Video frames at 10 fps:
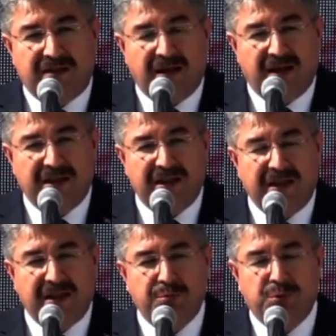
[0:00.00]

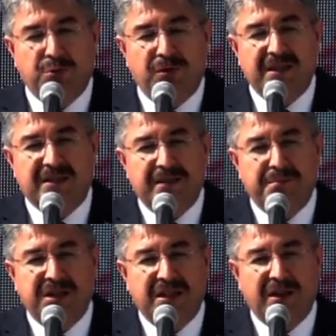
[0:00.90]
tarihiyle
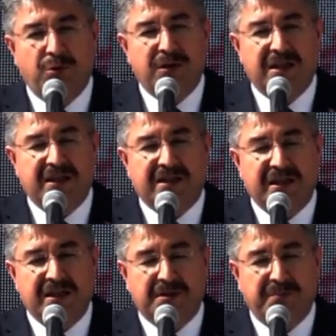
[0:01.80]
bütünleşen bir il olarak
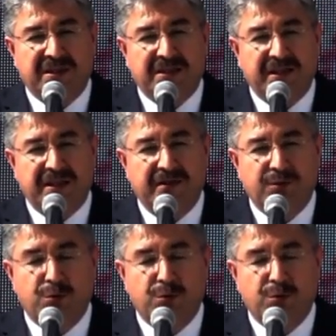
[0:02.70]
gelişmesine